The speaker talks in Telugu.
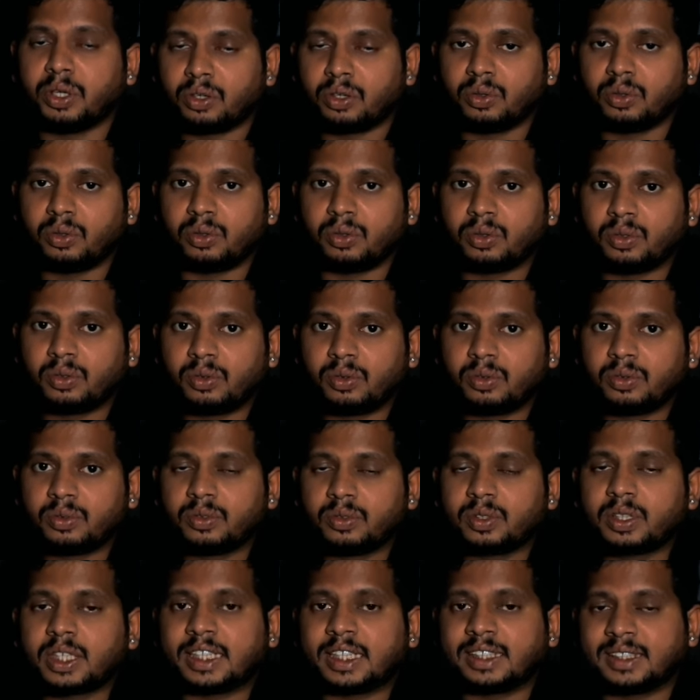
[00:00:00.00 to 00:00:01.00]
మీరు
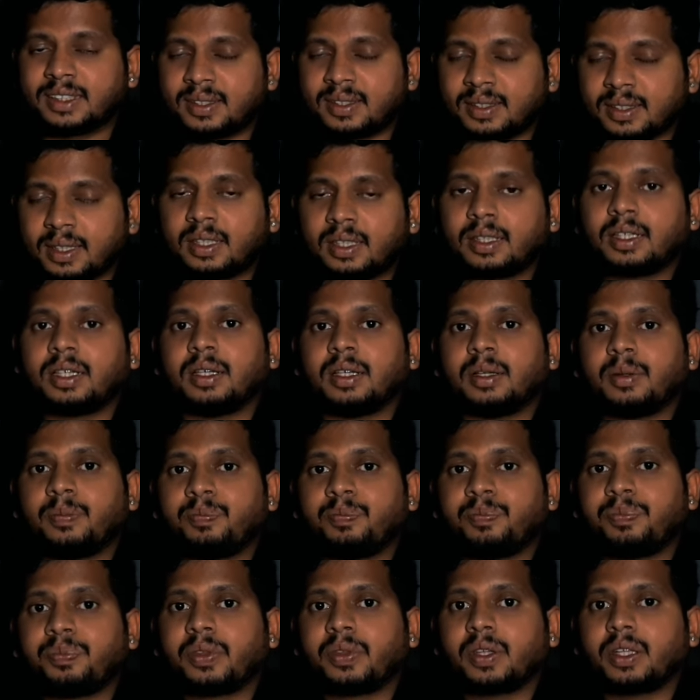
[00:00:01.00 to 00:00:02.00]
ఖచ్చితంగా
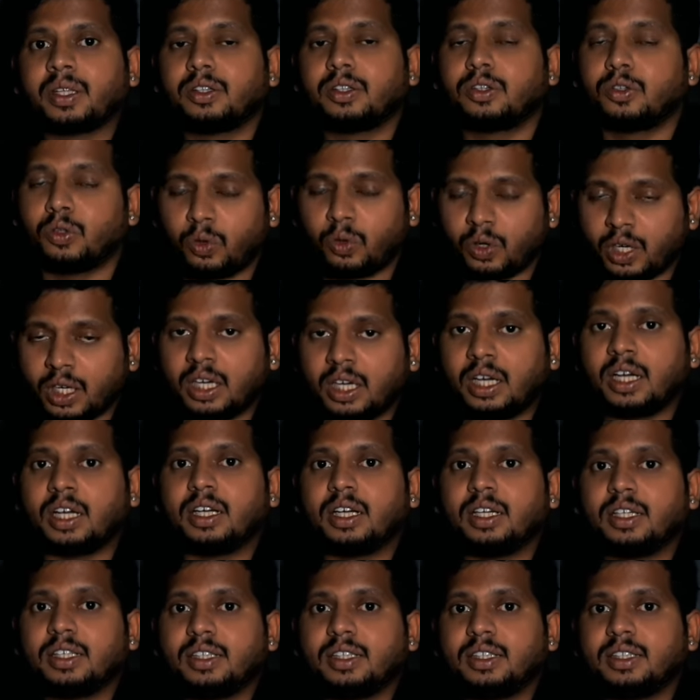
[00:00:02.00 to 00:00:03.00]
త్వరగా
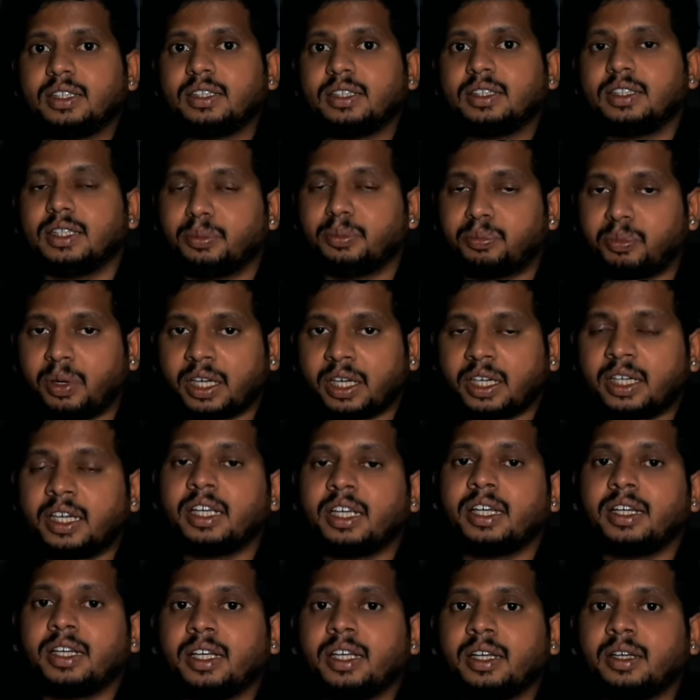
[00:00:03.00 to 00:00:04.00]
ఈ
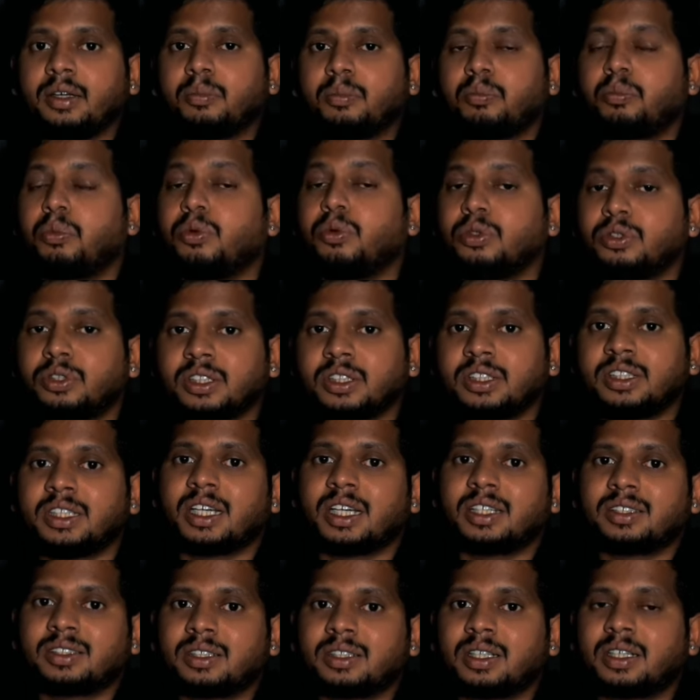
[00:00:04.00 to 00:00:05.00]
ప్రక్రియని పూర్తి
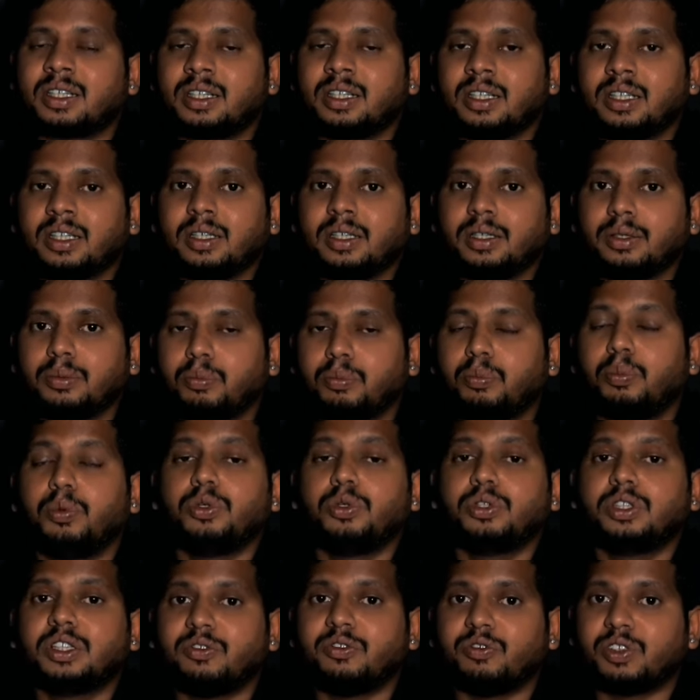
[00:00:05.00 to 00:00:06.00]
చేస్తారని
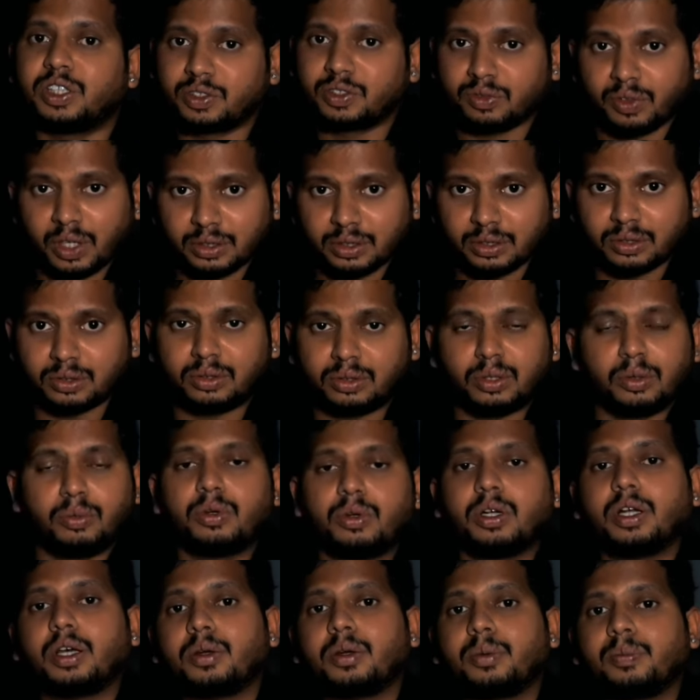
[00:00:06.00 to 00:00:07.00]
పూర్తి విశ్వాసంతో
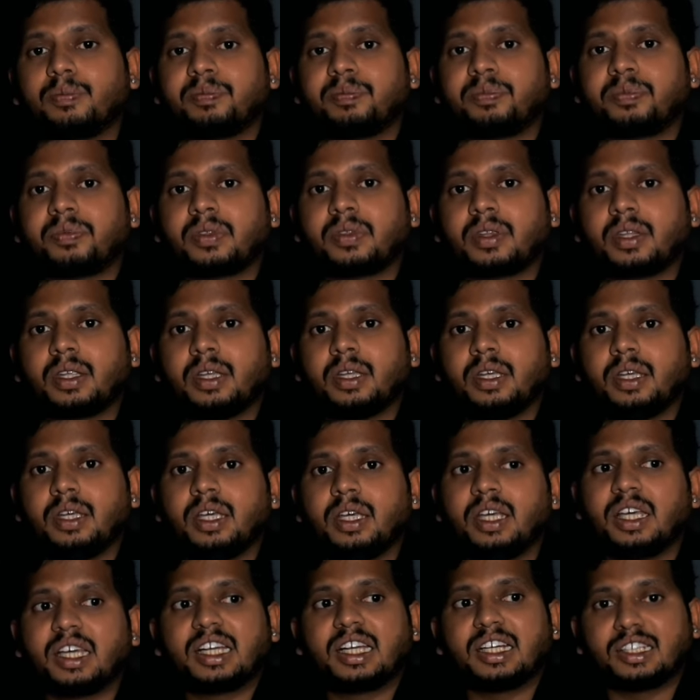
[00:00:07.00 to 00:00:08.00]
ఉన్నారు
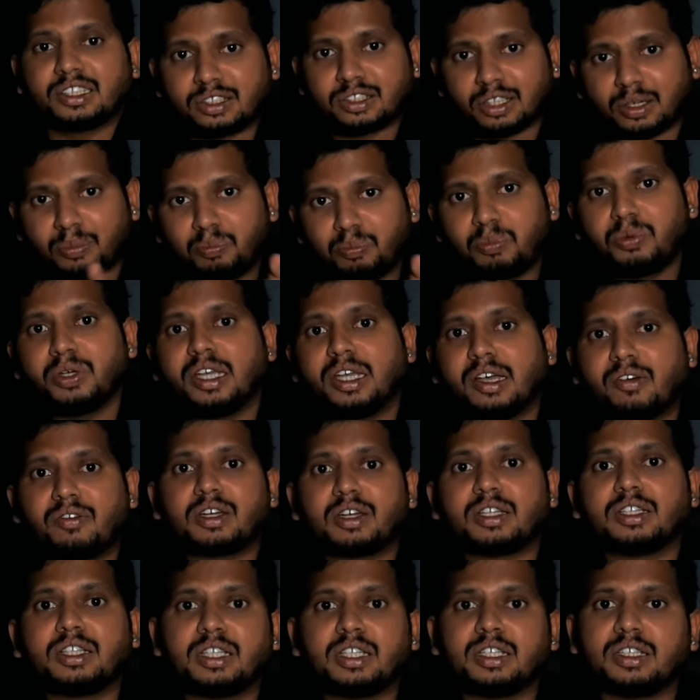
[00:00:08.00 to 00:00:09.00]
ఇక్కడ తప్పు
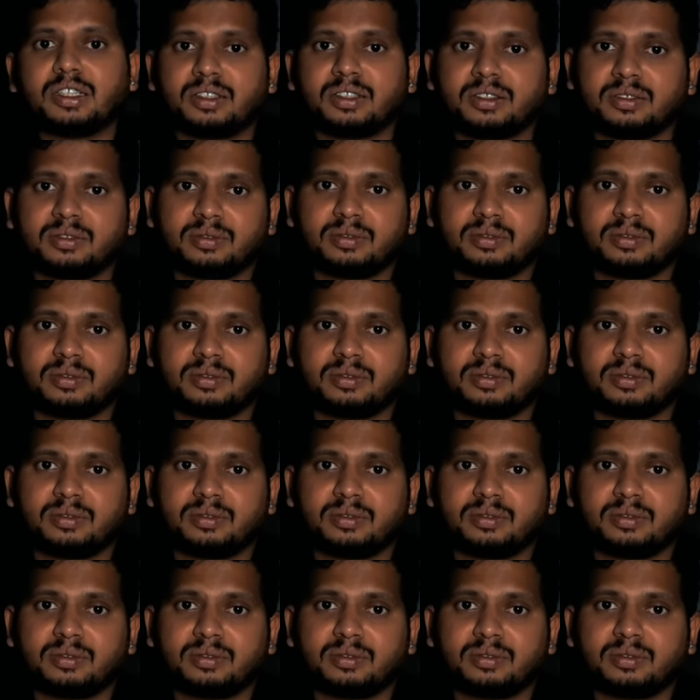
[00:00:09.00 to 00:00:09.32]
ఎవరిది